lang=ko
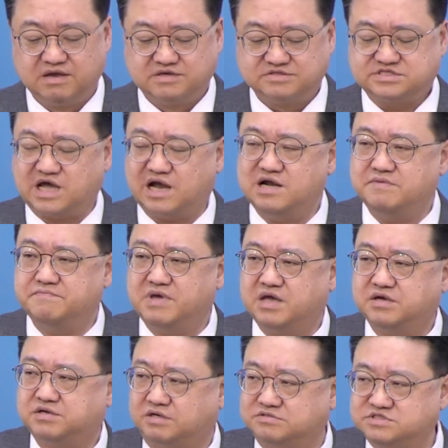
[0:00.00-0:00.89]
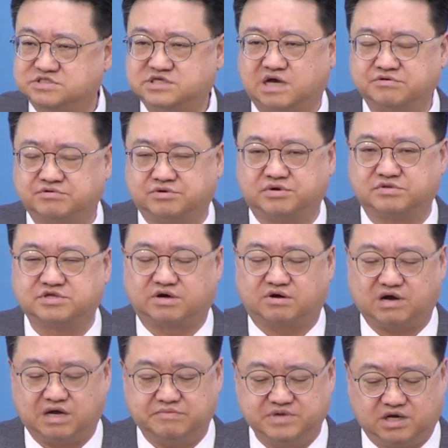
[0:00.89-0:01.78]
삶의 현장으로
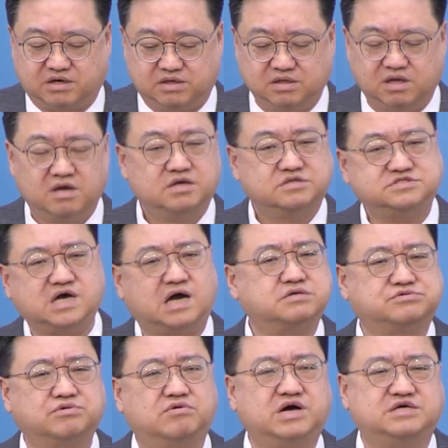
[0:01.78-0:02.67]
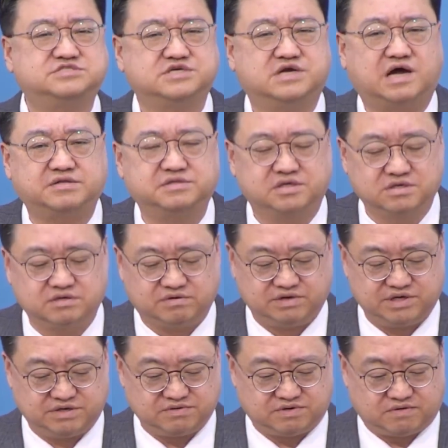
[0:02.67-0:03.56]
들어가면 작동하지 않는
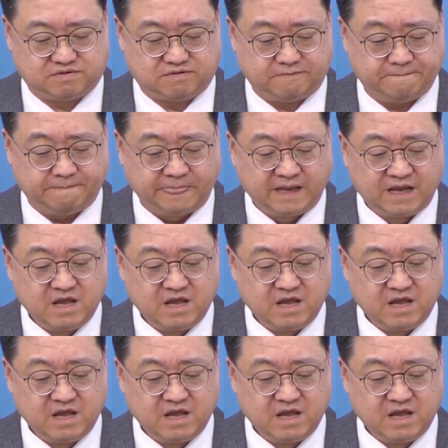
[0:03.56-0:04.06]
거예요.